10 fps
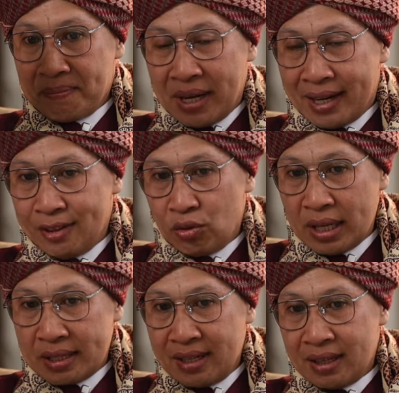Maka
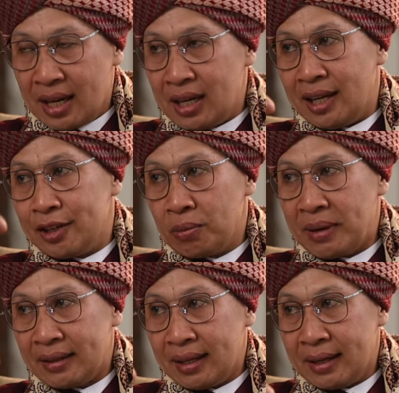tugas kita adalah di
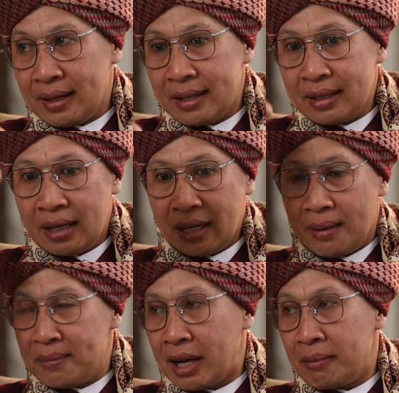rumah tangga kita
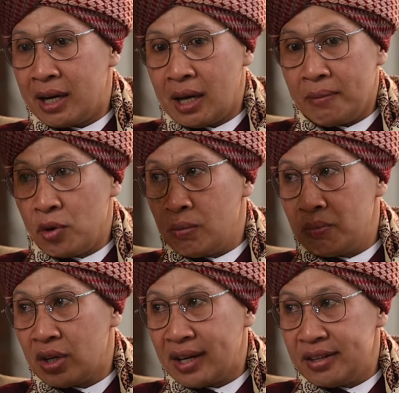adalah bagaimana
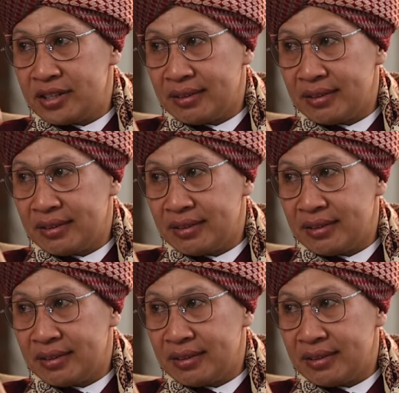menumbuhkan